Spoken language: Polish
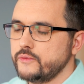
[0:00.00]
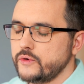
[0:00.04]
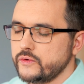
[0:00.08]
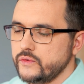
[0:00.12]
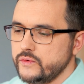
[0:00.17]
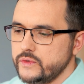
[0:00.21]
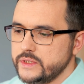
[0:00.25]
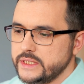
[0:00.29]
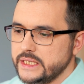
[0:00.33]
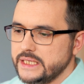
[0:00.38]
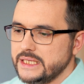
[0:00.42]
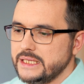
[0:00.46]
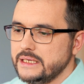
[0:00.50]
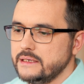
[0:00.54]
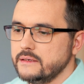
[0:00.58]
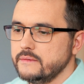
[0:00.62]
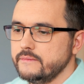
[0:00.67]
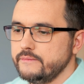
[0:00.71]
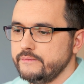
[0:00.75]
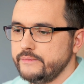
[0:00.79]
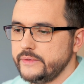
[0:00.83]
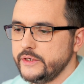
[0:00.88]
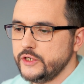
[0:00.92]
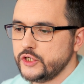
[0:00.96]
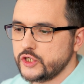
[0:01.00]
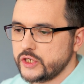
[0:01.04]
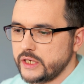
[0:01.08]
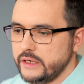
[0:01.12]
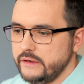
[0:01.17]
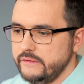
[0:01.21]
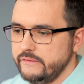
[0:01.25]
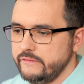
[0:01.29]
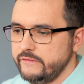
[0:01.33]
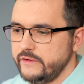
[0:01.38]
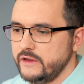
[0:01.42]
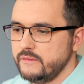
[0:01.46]
producent
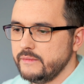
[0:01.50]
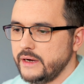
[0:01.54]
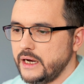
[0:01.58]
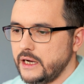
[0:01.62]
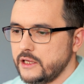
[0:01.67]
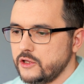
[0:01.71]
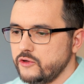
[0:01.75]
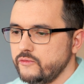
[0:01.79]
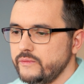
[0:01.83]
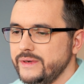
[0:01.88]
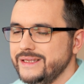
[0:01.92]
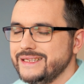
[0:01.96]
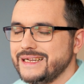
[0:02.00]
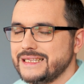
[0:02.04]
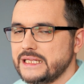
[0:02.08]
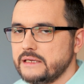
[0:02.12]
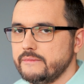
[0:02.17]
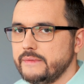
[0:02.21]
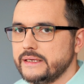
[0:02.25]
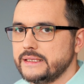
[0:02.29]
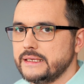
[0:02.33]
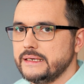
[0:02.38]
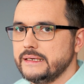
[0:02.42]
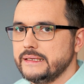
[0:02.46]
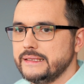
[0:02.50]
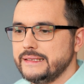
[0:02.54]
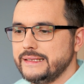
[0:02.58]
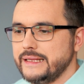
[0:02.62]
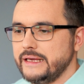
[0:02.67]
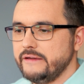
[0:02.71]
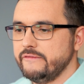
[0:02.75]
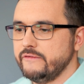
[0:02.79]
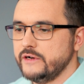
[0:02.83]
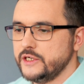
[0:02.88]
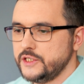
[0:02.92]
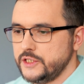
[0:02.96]
pisze, firma Adobe, na temat
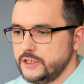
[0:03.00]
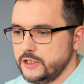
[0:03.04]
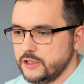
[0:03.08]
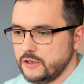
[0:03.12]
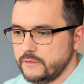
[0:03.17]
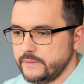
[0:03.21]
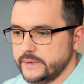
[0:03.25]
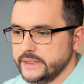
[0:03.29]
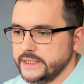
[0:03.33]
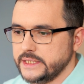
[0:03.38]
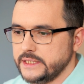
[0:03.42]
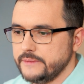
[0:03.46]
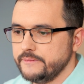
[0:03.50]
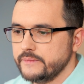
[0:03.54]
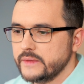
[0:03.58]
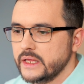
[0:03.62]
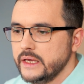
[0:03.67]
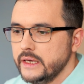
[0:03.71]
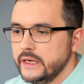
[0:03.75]
tej właśnie opcji.